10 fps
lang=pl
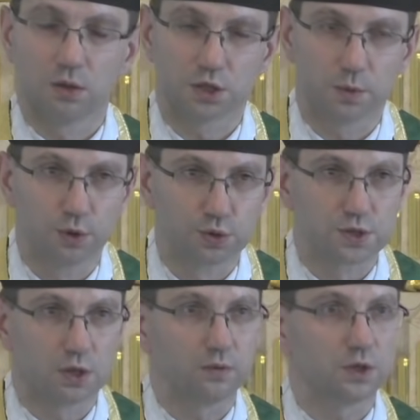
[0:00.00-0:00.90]
Żeby
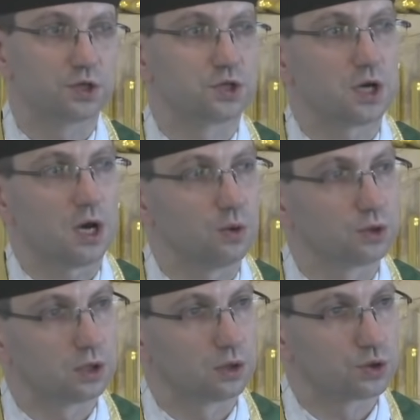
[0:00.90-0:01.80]
uzdrowić ciało
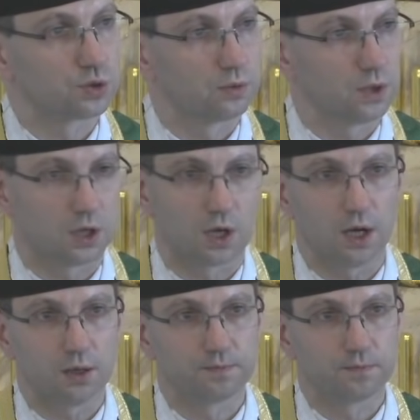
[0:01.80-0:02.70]
tego
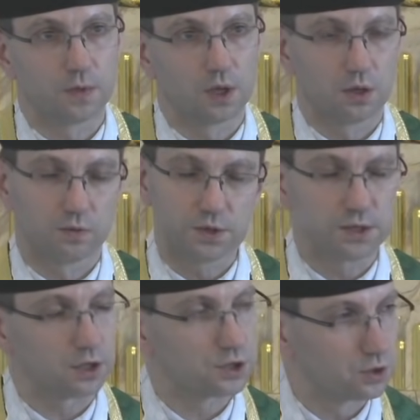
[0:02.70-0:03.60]
człowieka,
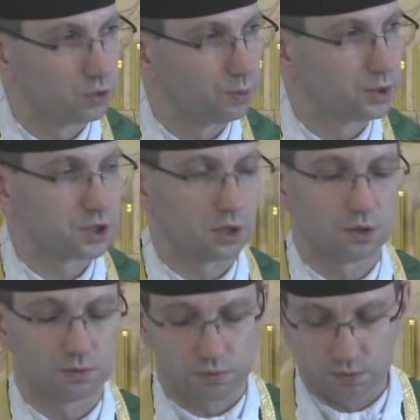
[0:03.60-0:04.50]
wystarczyłoby, że